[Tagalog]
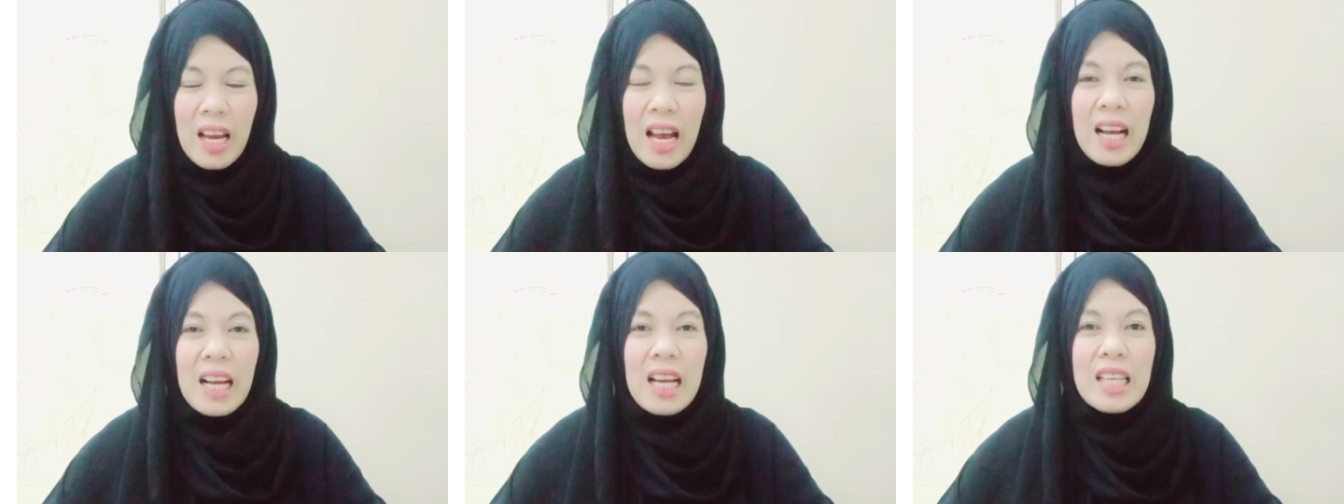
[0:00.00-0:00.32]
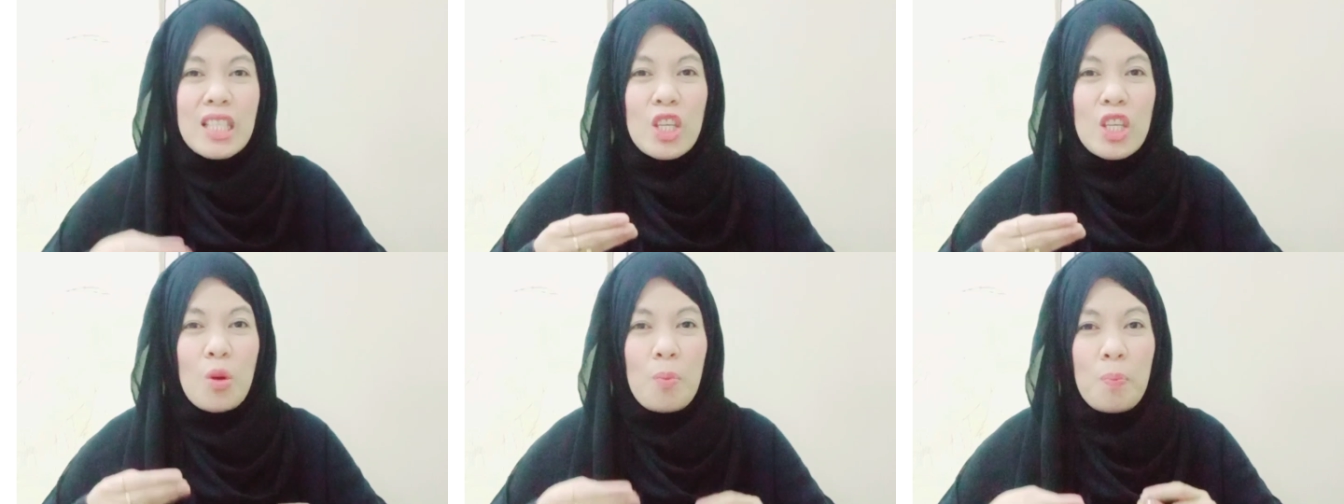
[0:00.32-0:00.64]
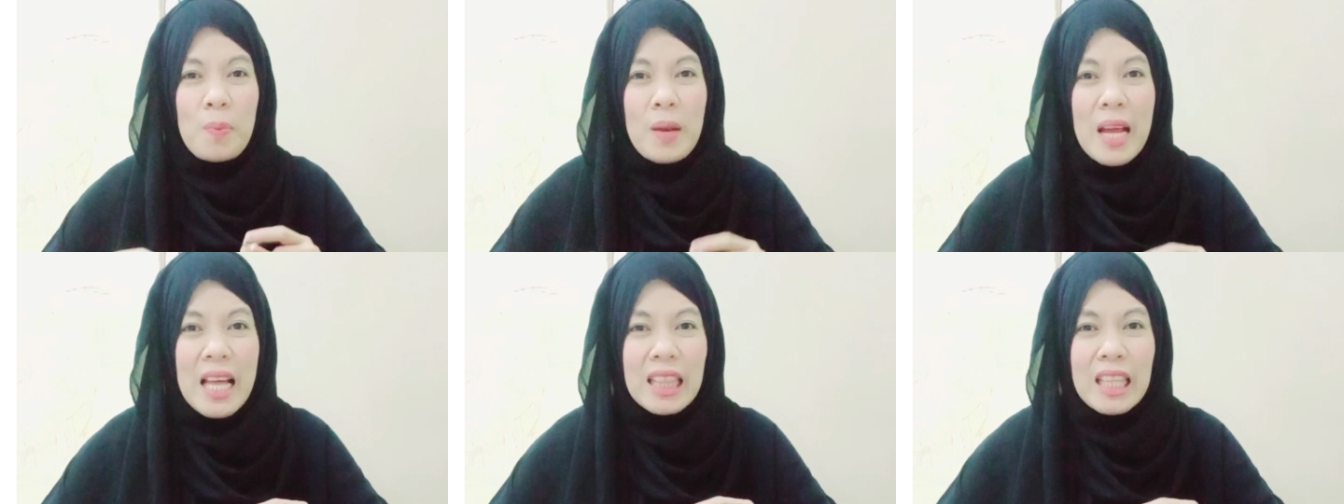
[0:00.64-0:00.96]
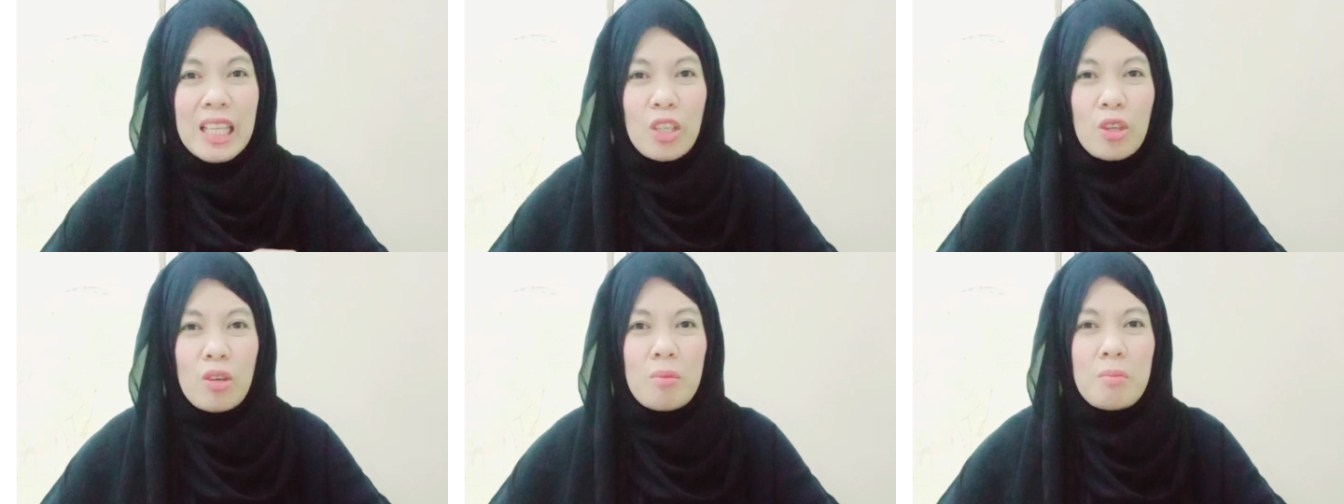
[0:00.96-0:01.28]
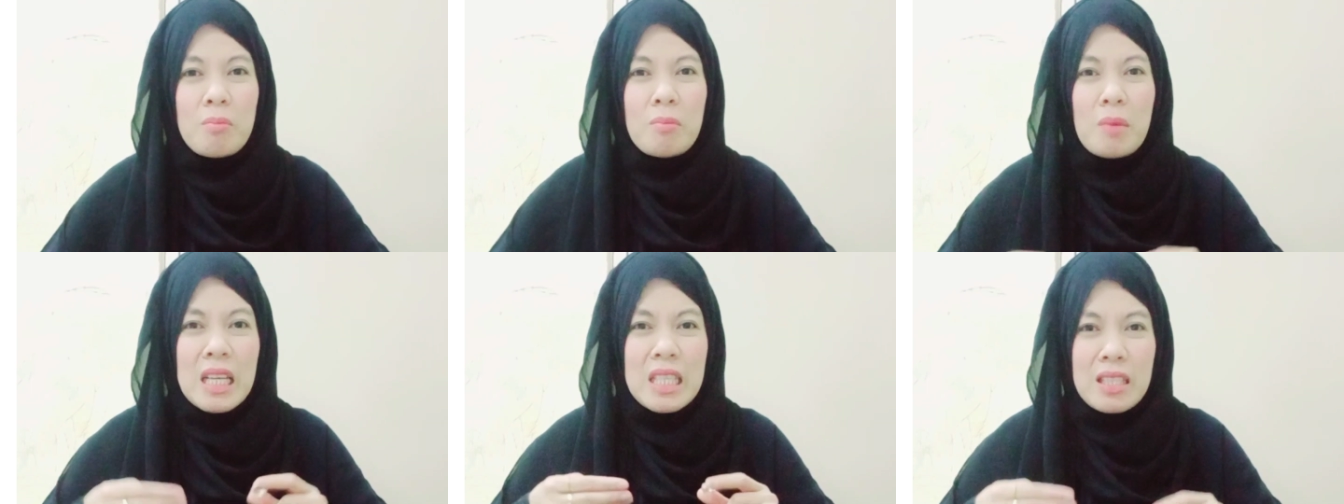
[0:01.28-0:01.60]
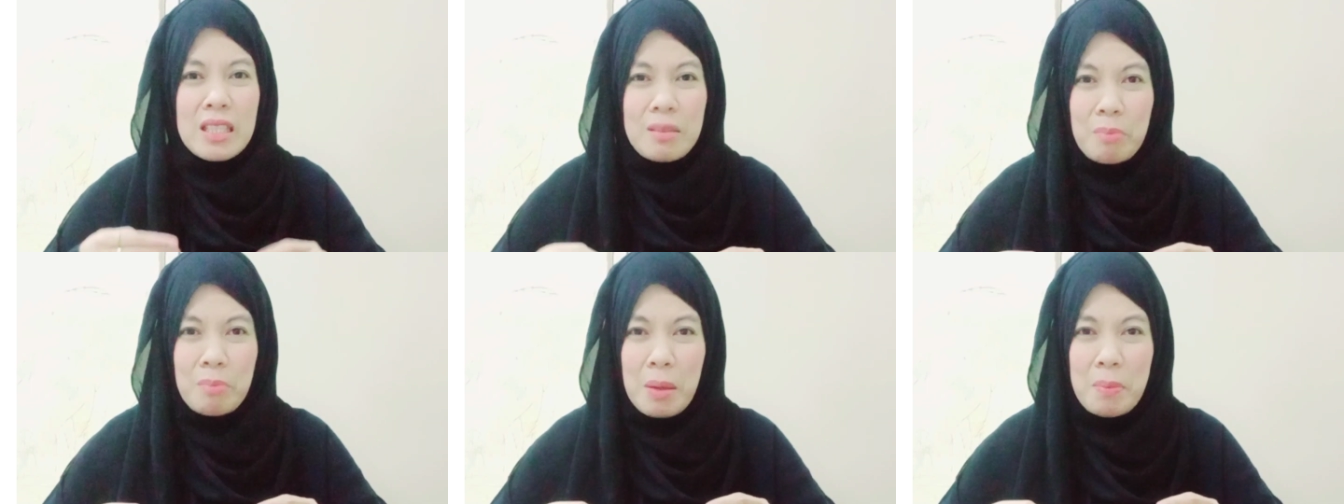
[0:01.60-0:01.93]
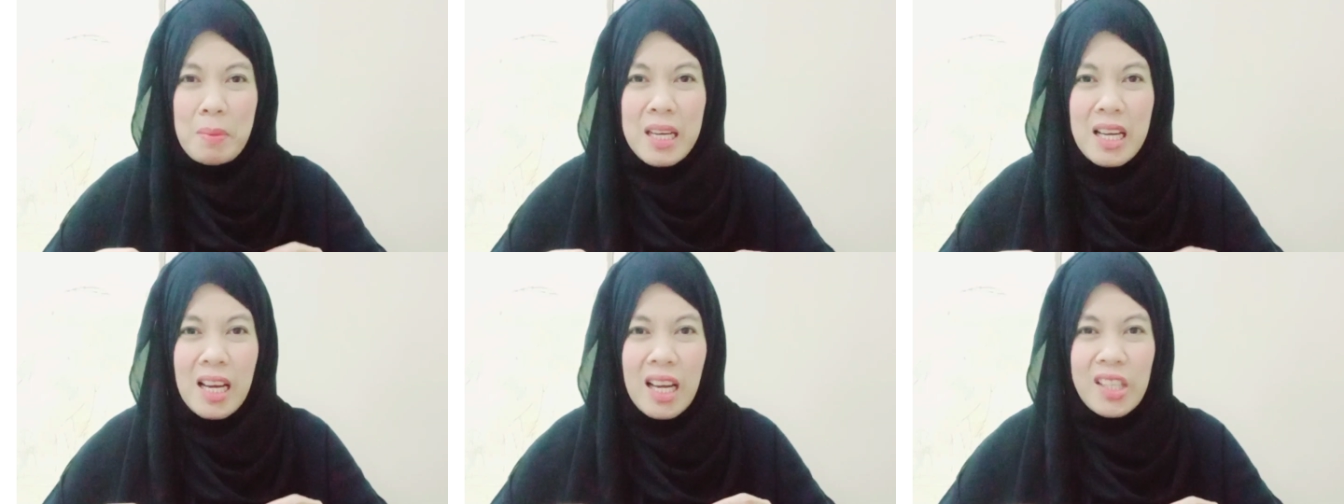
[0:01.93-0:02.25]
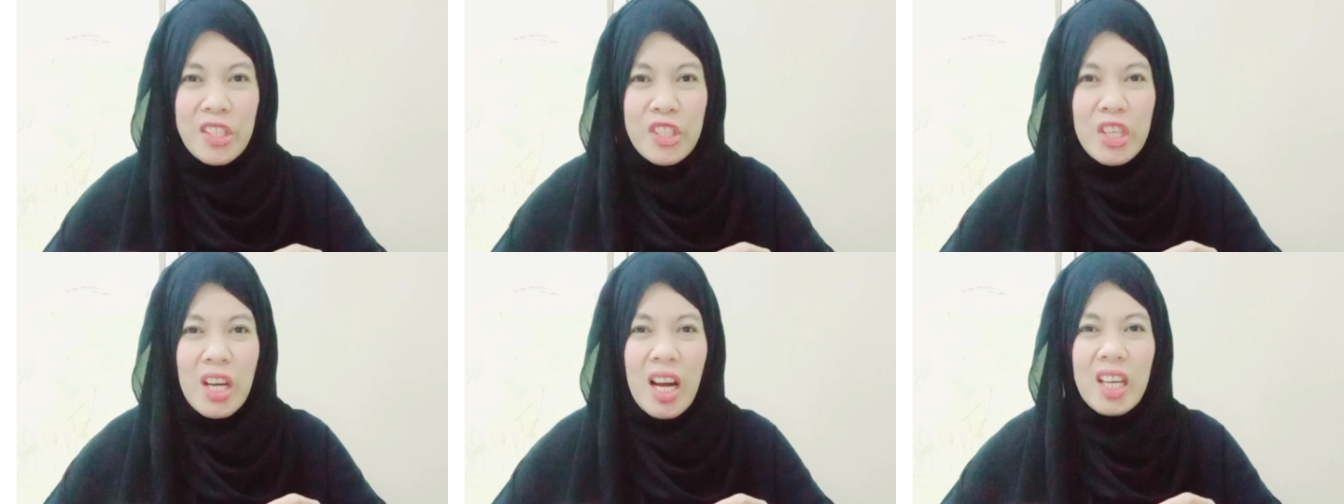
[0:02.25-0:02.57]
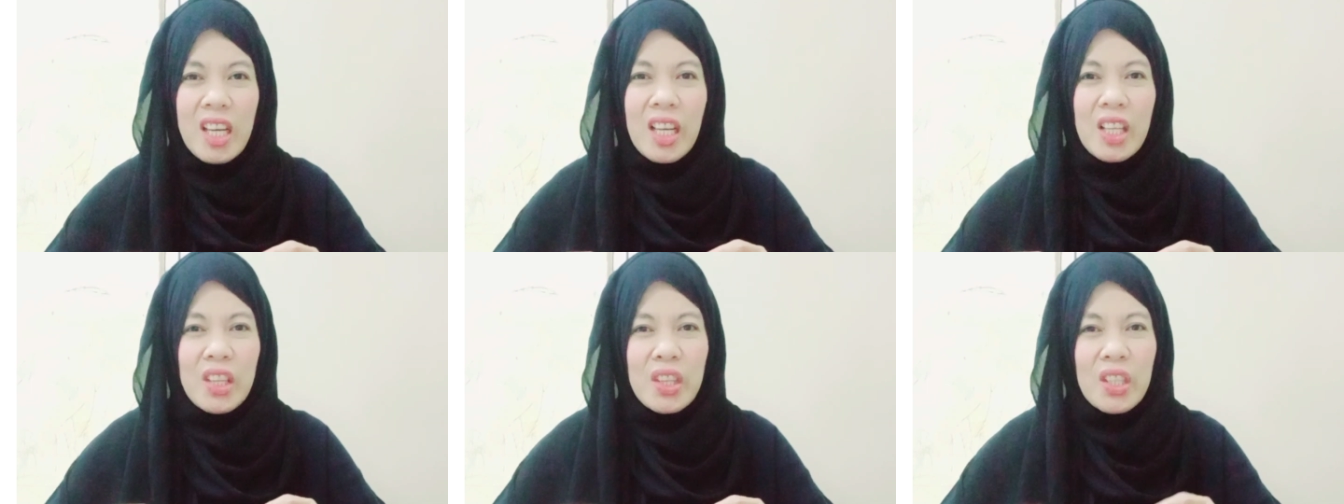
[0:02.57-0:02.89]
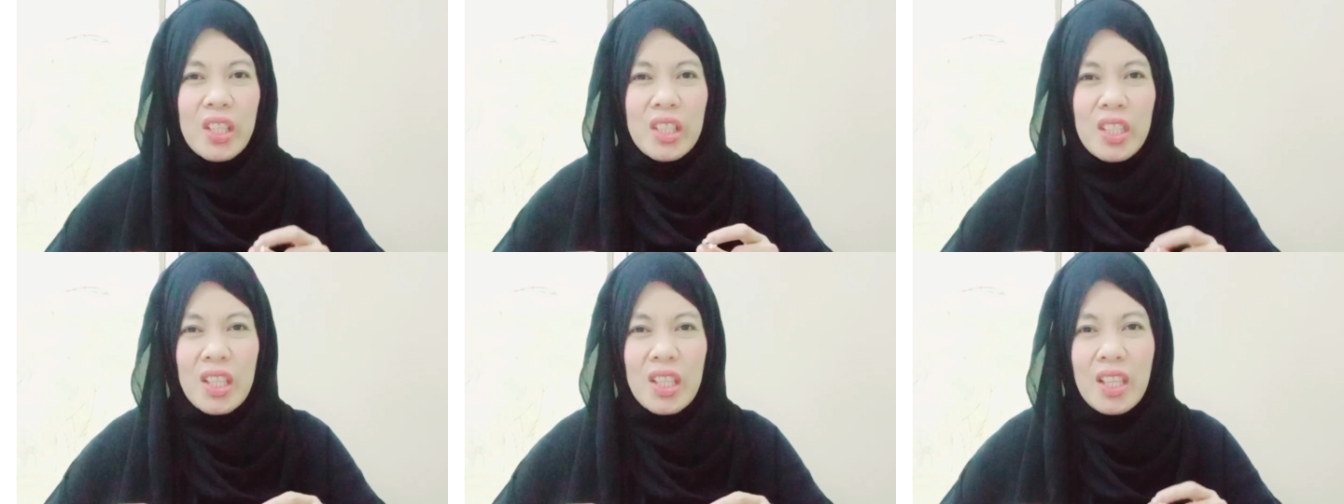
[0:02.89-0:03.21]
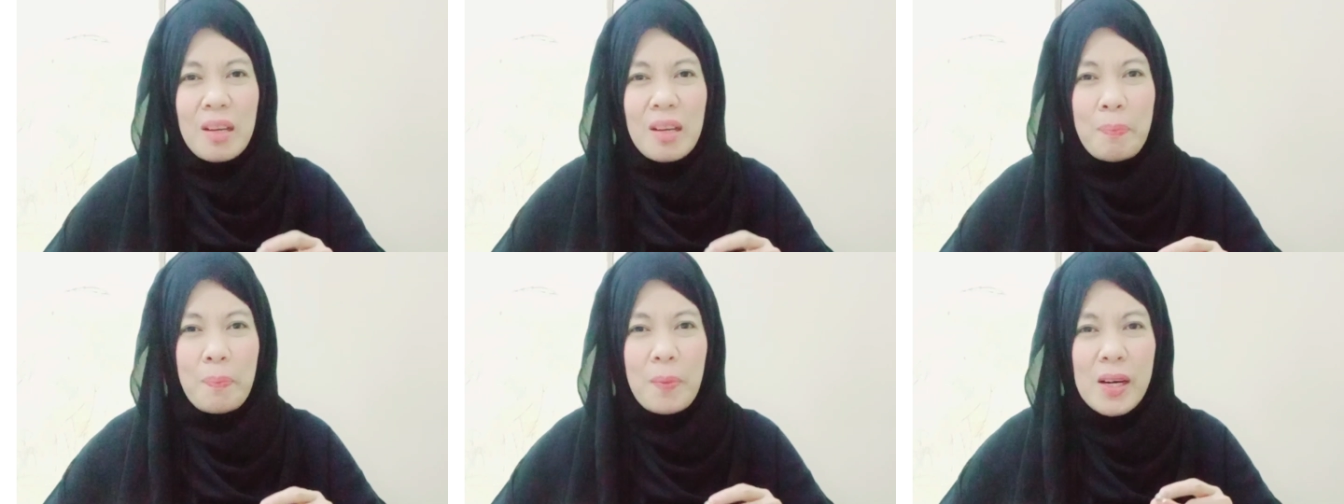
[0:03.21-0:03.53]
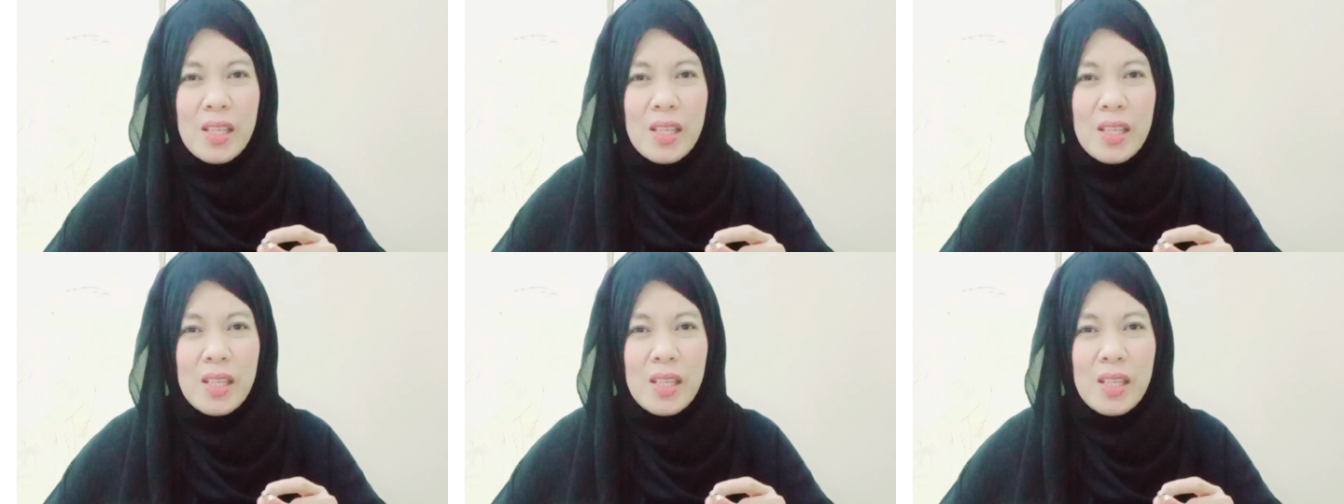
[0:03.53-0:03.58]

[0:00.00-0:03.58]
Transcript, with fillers: Kasi yung platinum, mas mabigat siya ng 33%